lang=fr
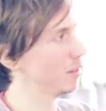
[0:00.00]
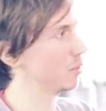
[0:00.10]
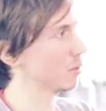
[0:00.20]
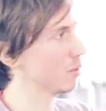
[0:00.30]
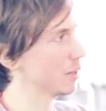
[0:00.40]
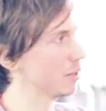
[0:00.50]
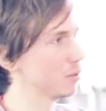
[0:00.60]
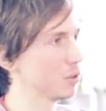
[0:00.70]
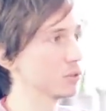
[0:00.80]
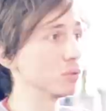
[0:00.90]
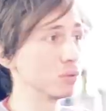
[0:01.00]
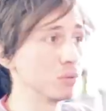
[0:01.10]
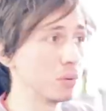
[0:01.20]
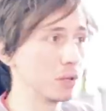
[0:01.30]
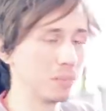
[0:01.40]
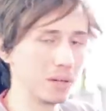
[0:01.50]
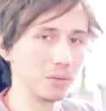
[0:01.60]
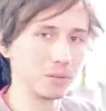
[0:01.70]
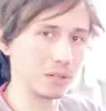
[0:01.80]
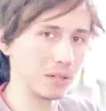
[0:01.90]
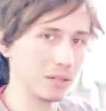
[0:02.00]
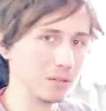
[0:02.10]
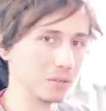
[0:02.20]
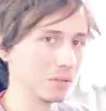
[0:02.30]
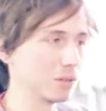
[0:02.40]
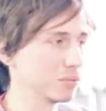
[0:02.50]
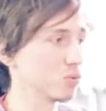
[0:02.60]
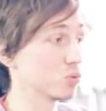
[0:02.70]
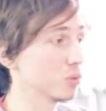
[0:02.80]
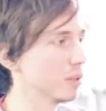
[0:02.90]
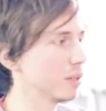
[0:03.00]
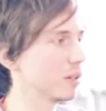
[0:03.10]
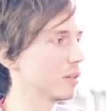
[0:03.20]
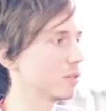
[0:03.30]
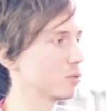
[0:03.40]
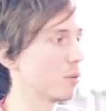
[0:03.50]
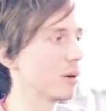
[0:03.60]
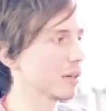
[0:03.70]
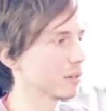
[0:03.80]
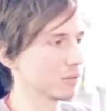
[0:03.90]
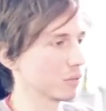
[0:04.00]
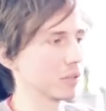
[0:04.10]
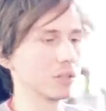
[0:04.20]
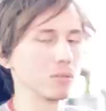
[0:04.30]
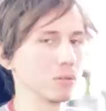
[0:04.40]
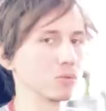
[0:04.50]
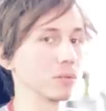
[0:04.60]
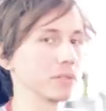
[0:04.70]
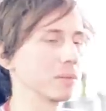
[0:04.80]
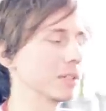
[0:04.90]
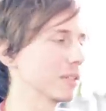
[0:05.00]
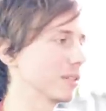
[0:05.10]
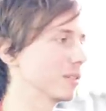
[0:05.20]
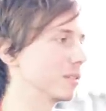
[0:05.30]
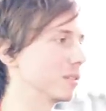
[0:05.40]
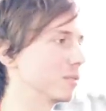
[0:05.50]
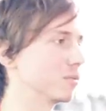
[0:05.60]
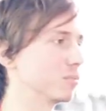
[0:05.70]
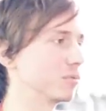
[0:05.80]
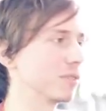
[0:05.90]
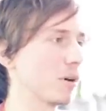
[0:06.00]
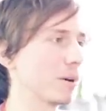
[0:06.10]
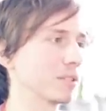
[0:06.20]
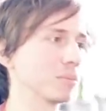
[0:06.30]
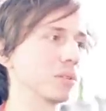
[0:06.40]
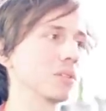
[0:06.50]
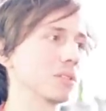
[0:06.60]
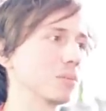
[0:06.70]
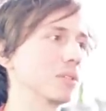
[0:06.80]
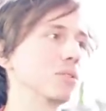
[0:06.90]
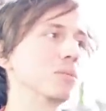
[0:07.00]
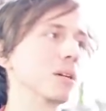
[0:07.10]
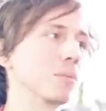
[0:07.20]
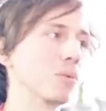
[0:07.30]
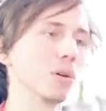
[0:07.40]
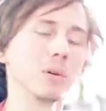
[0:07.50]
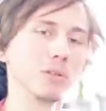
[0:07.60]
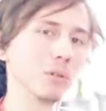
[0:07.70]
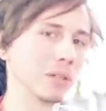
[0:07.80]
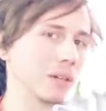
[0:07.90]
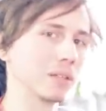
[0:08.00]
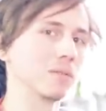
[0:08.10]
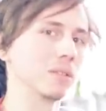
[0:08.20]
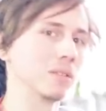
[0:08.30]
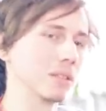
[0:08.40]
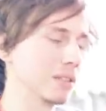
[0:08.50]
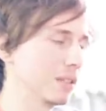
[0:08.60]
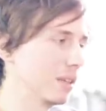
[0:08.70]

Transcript: Et donc le Hackintosh ne supporte pas le slide, donc quand vous jouez euh, sur Mac, que ce soit un Hackintosh ou un vrai Mac, euh, vous pouvez avoir par exemple un ancien modèle de Mac Pro et mettre deux cartes Nvidia